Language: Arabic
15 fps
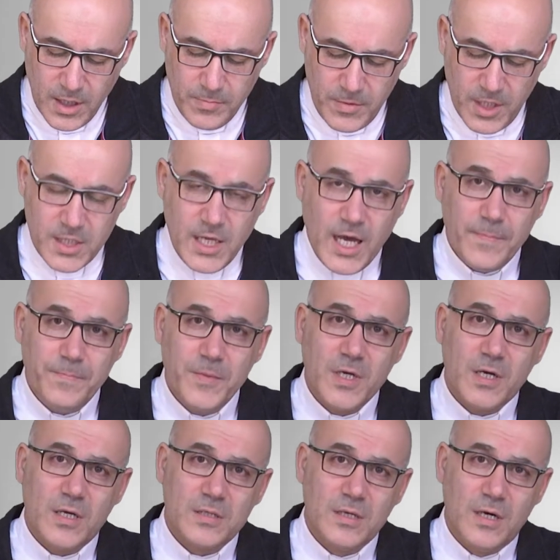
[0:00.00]
نتعب من
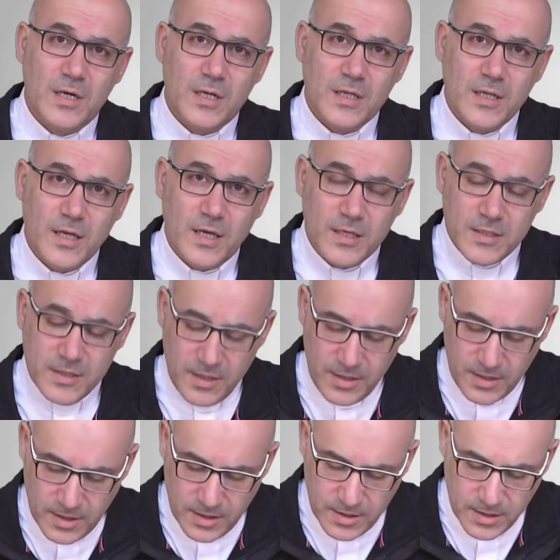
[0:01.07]
قذارة
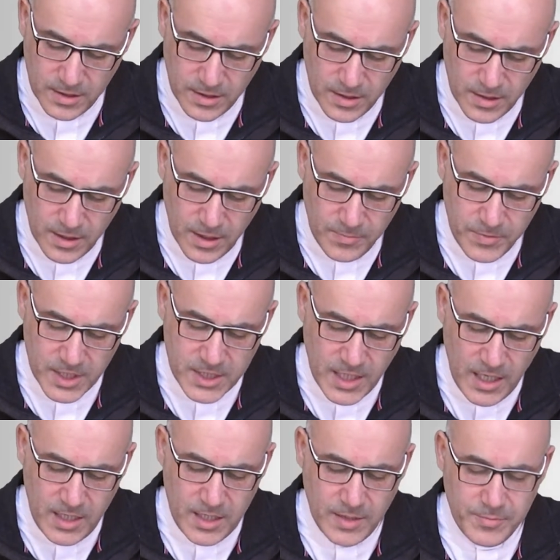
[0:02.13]
الخطية
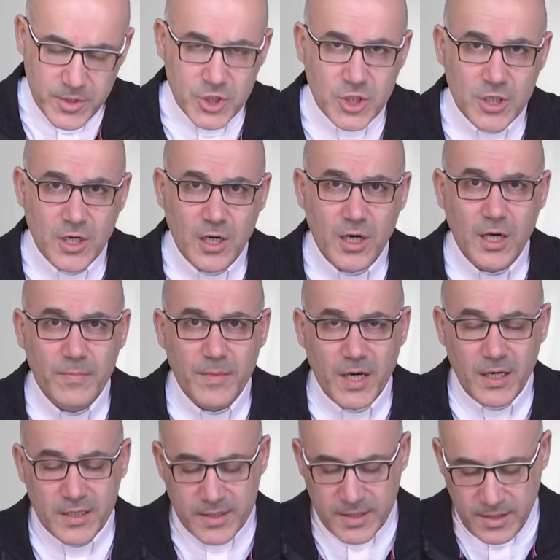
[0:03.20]
نتألم من جراح
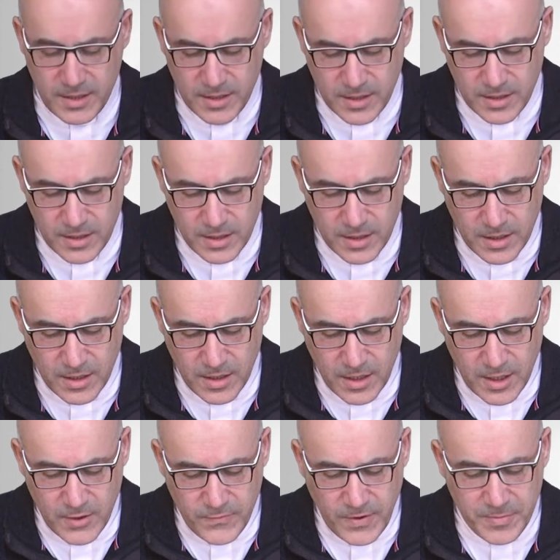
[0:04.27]
معاصينا
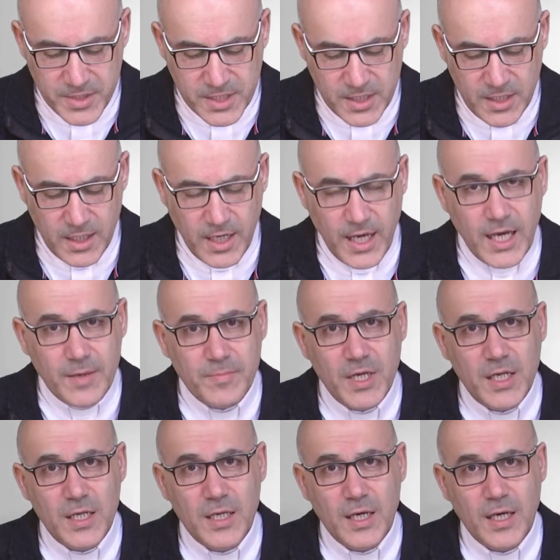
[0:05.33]
فبتصير
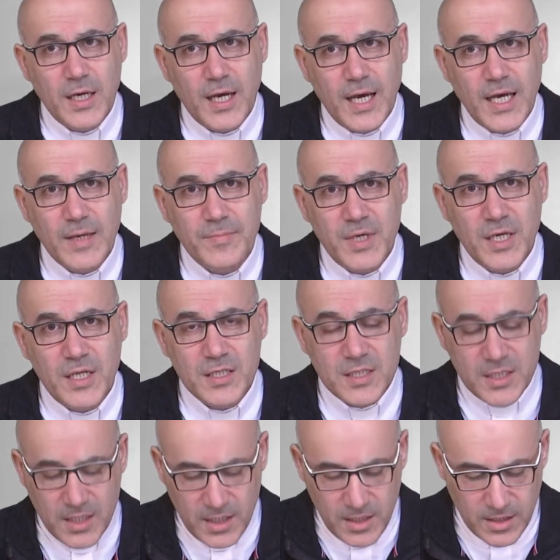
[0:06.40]
أعمالنا أحمال
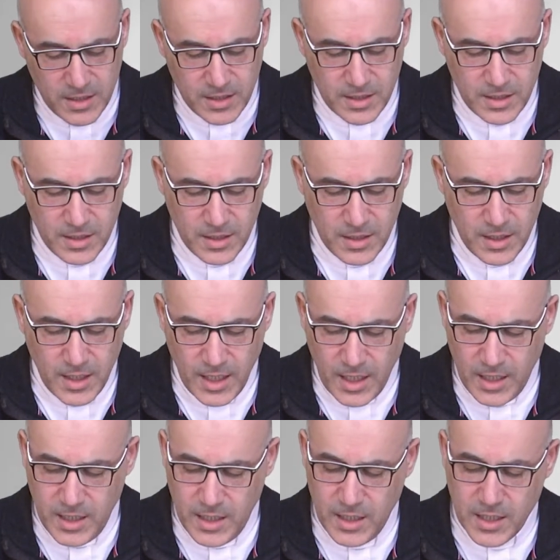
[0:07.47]
ثقيلة
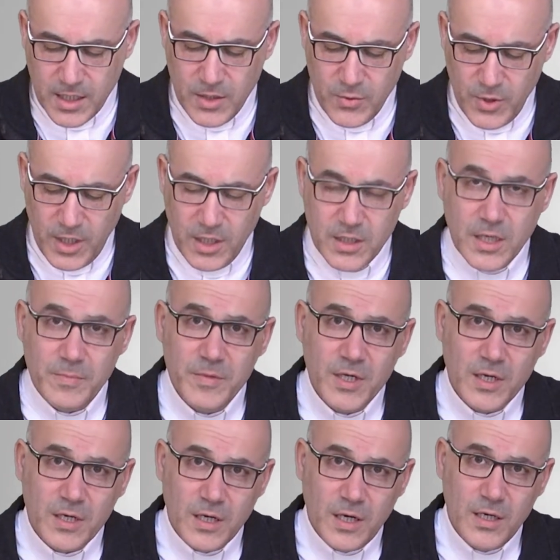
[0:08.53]
على كواهل
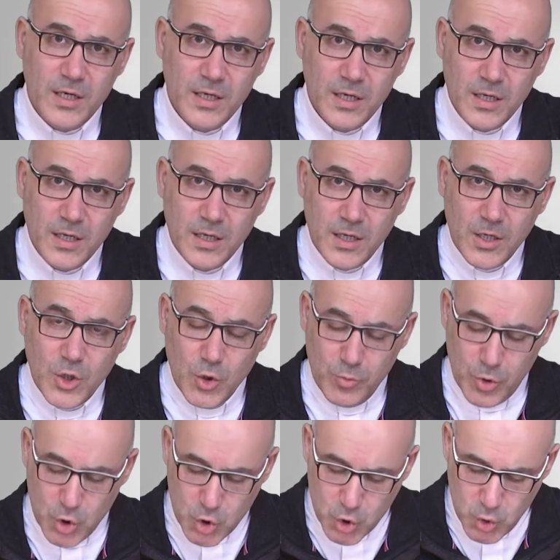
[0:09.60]
ضميرنا
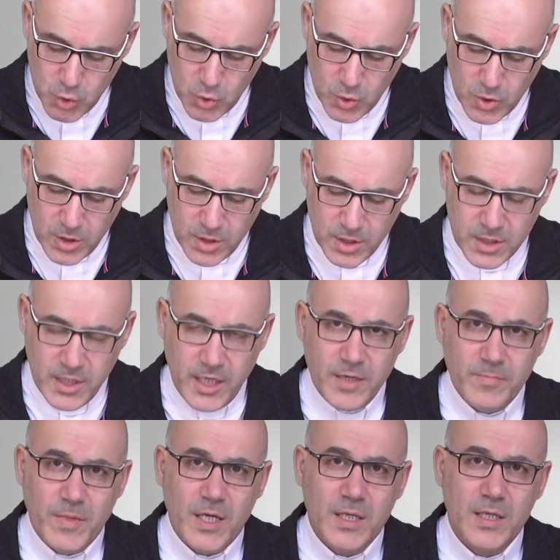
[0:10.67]
ومنتوق
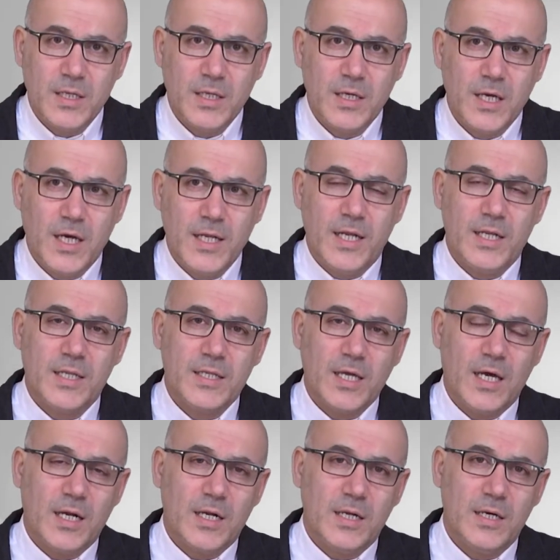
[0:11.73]
دايما أن
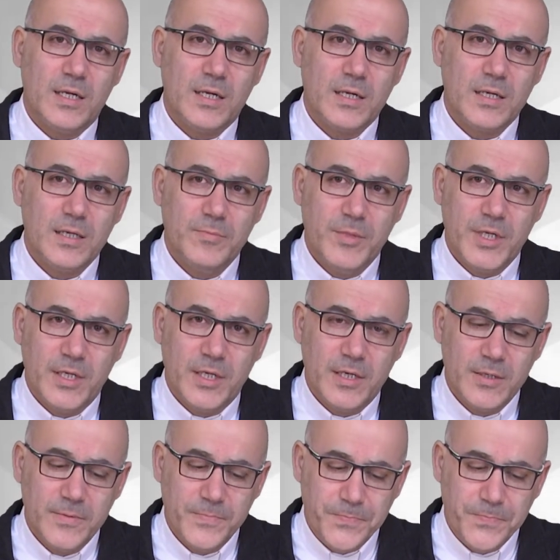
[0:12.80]
نتحرر منها